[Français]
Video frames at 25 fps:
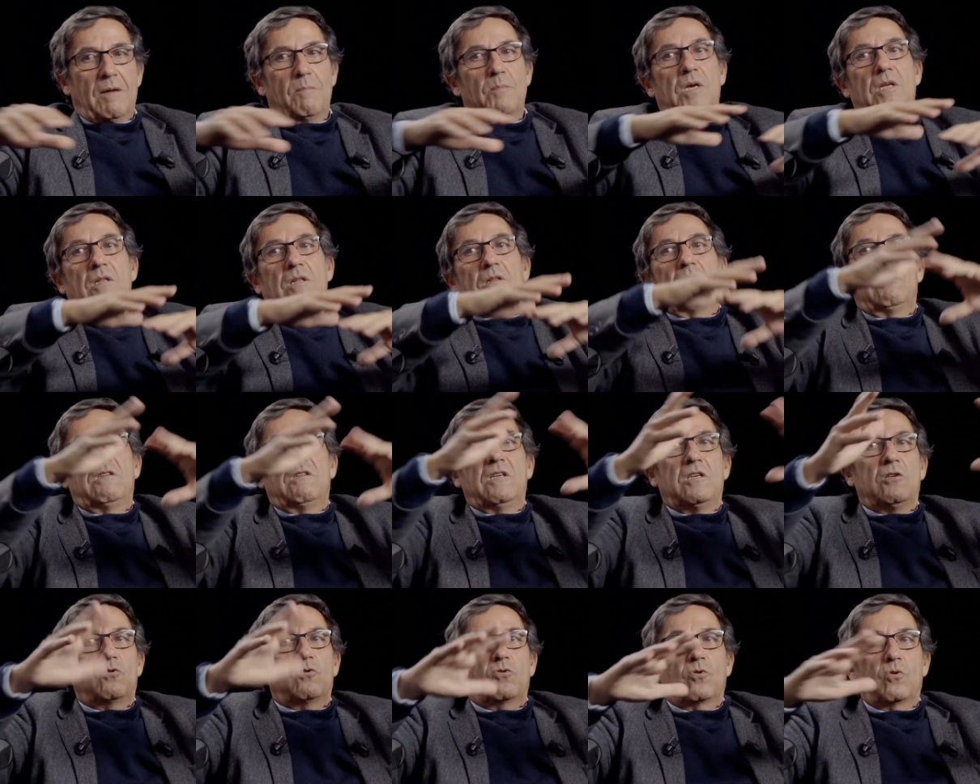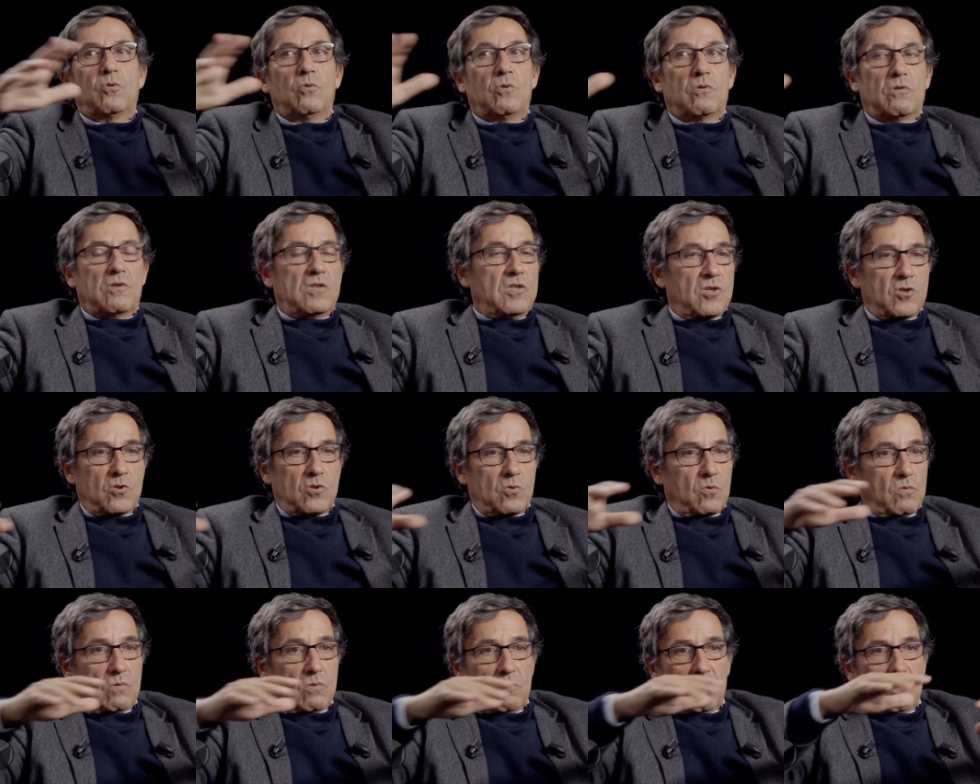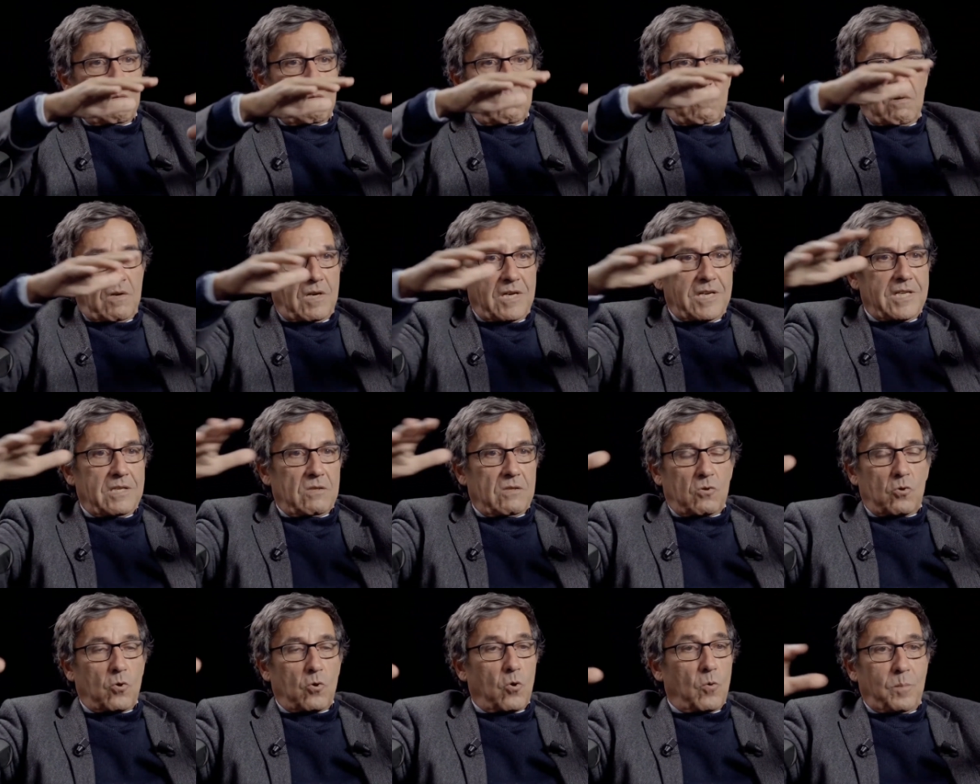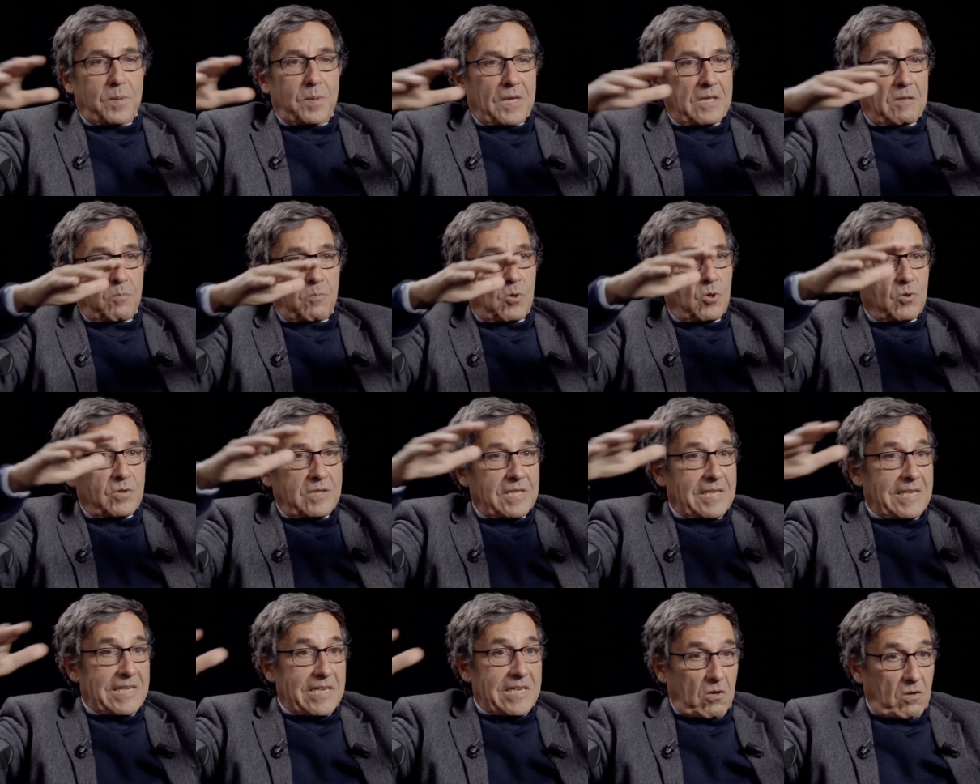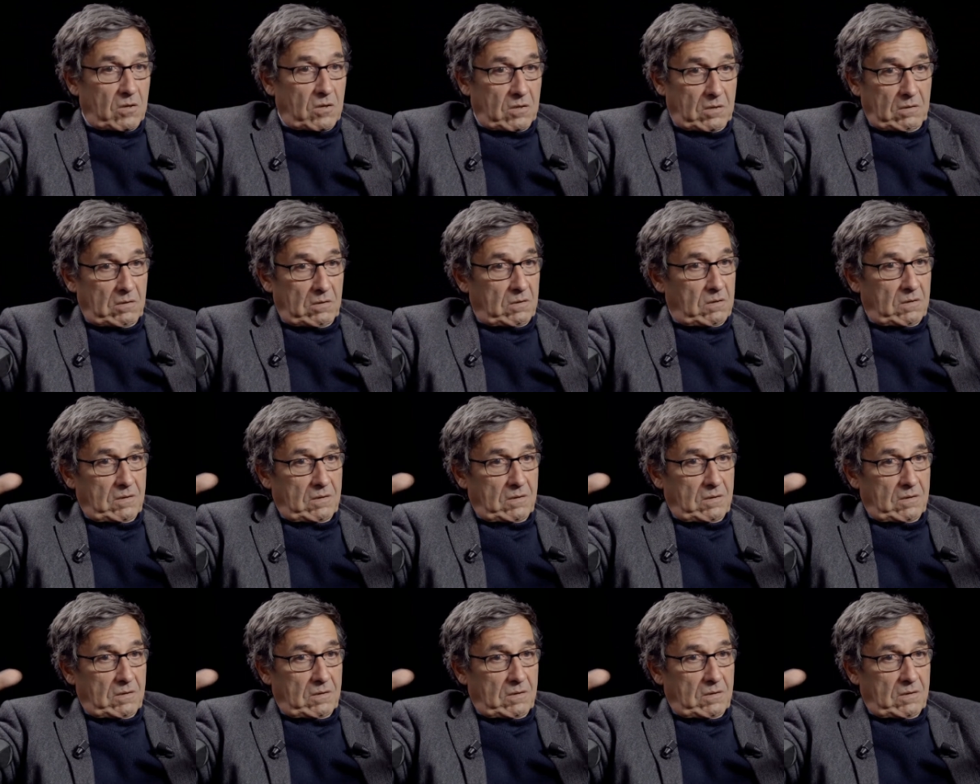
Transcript: mais des trucs qui sont complètement délirants,